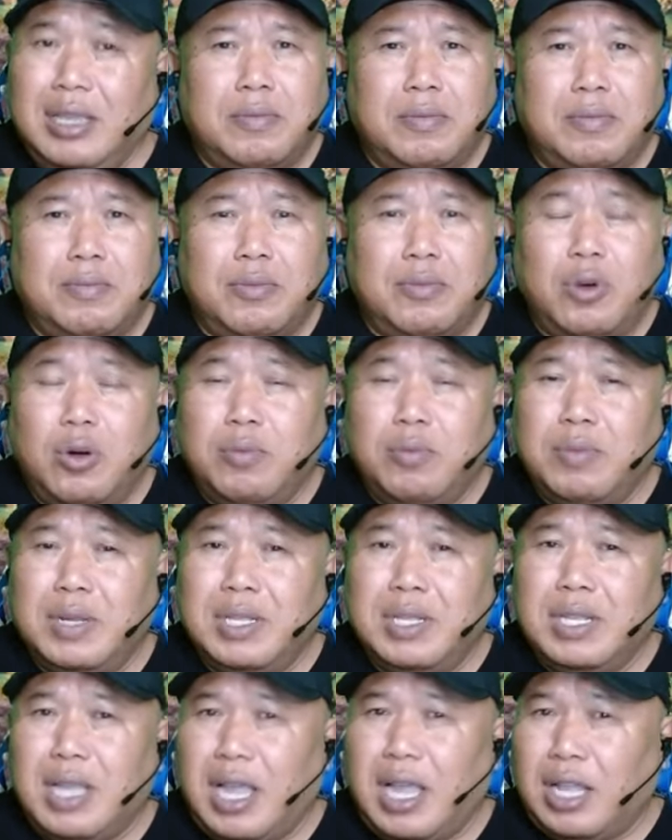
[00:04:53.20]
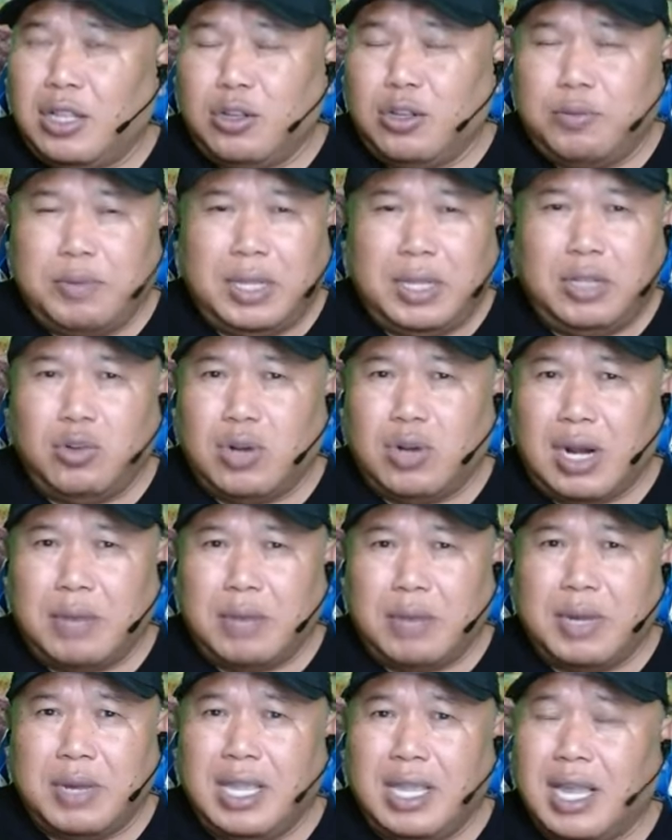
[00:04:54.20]
momen atau
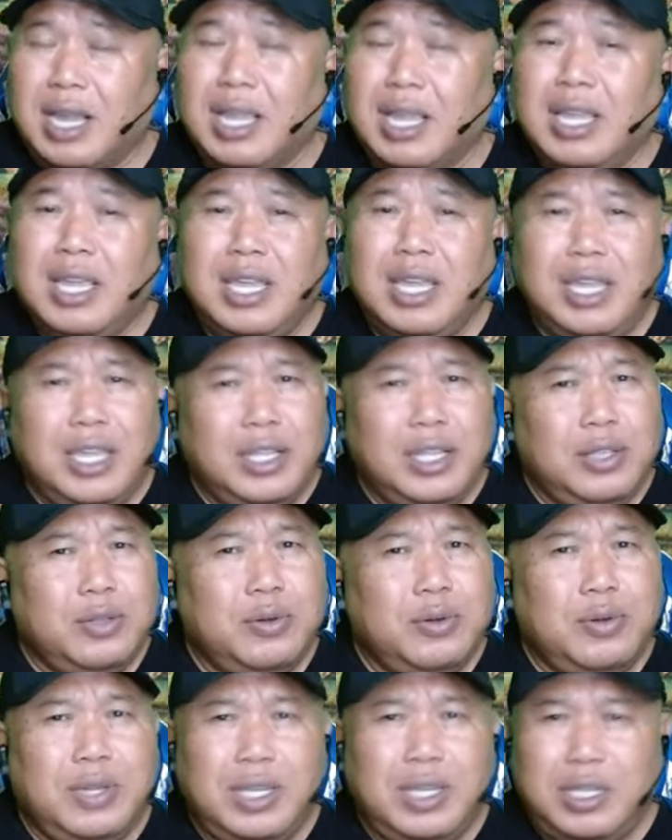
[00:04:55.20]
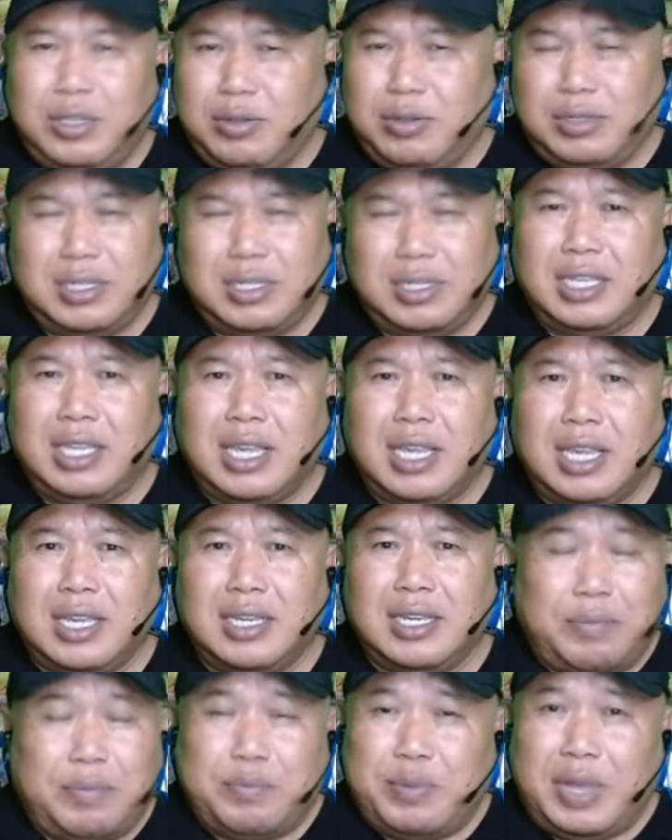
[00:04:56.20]
panorama yang itu-itu saja.
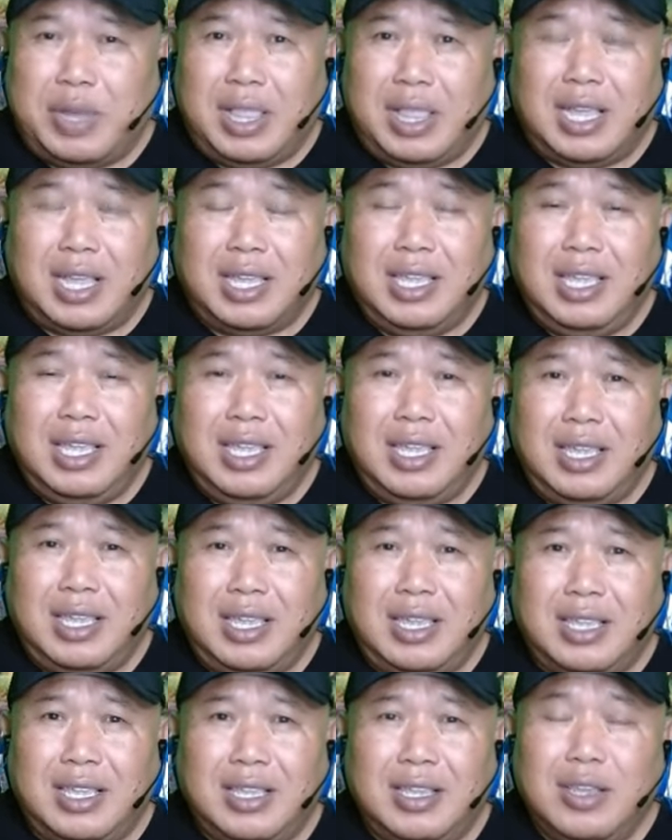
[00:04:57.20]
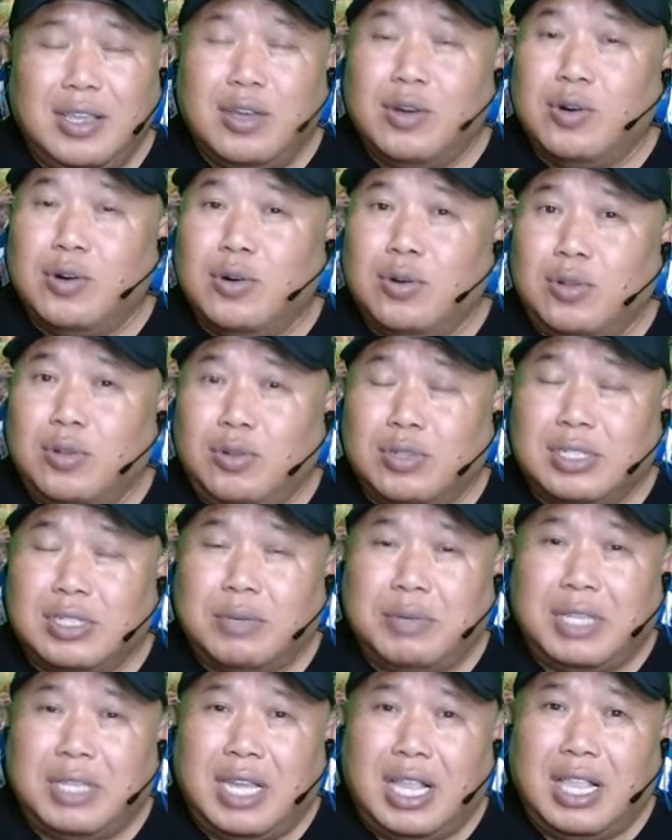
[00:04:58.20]
Apalagi untuk
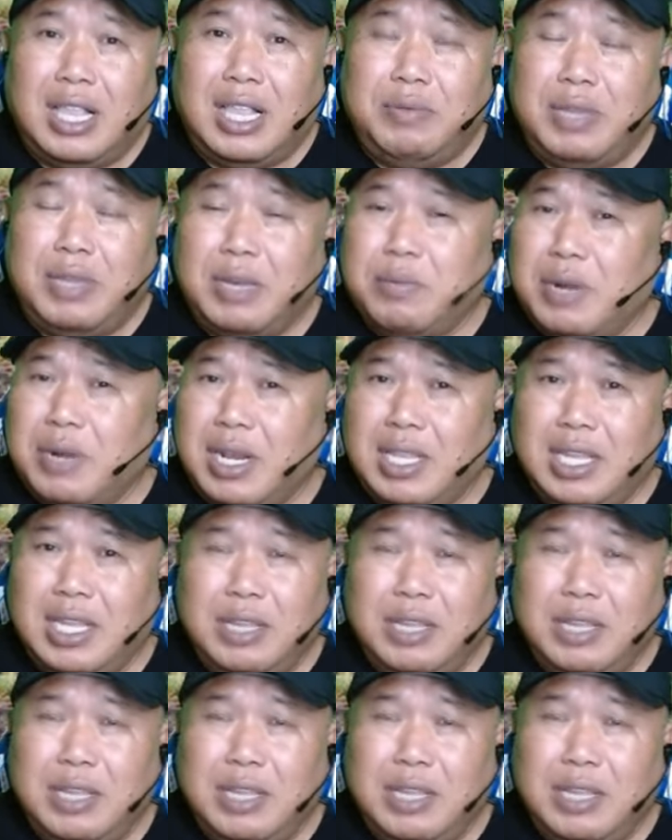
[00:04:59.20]
sobat alam yang berada di